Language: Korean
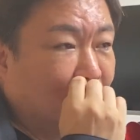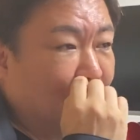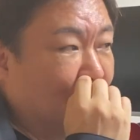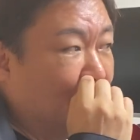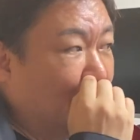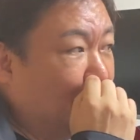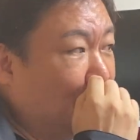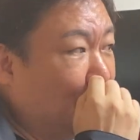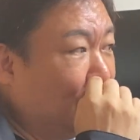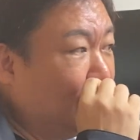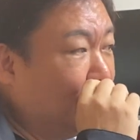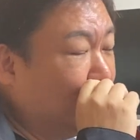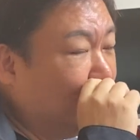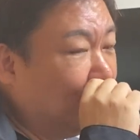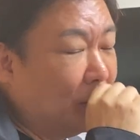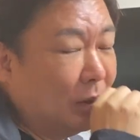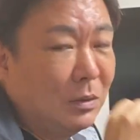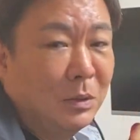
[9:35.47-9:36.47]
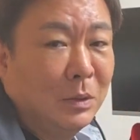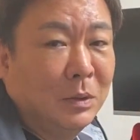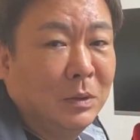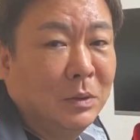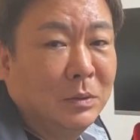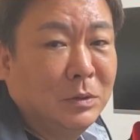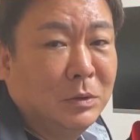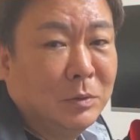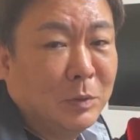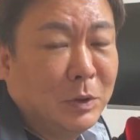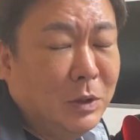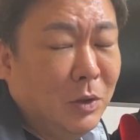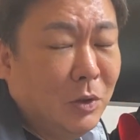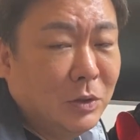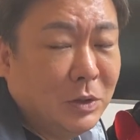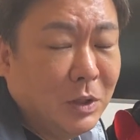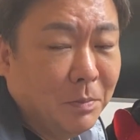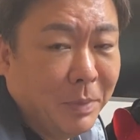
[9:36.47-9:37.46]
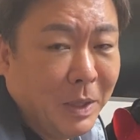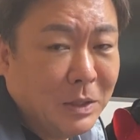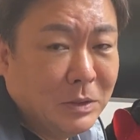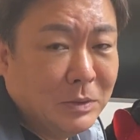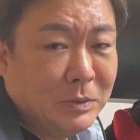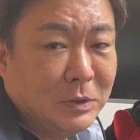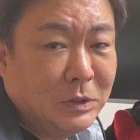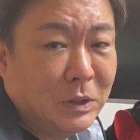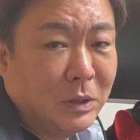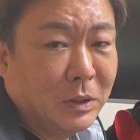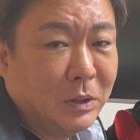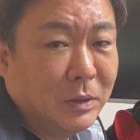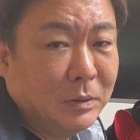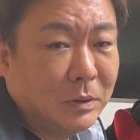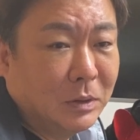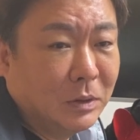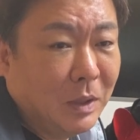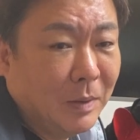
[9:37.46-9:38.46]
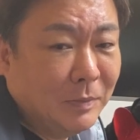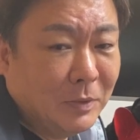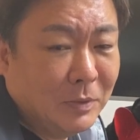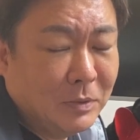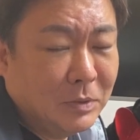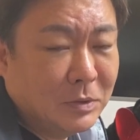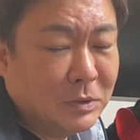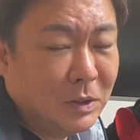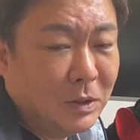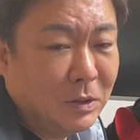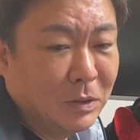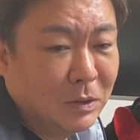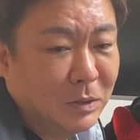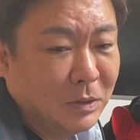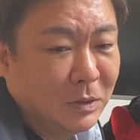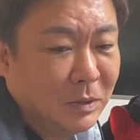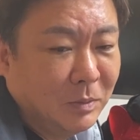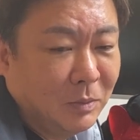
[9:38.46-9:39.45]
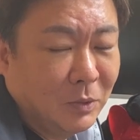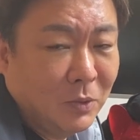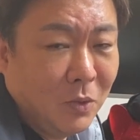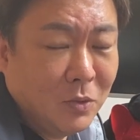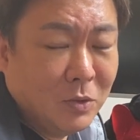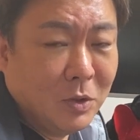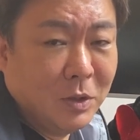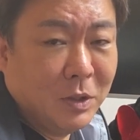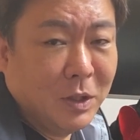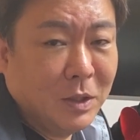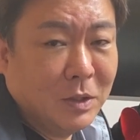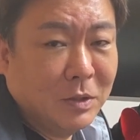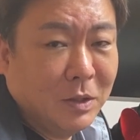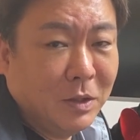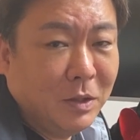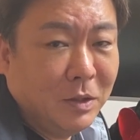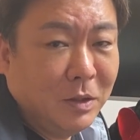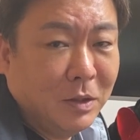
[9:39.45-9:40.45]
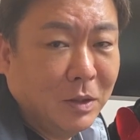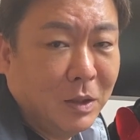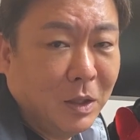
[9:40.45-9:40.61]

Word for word: 삼성전자 지금 일 년 이상 빠지고 있잖아요. 그러니까 삼성전자 뭐 손절해야 돼?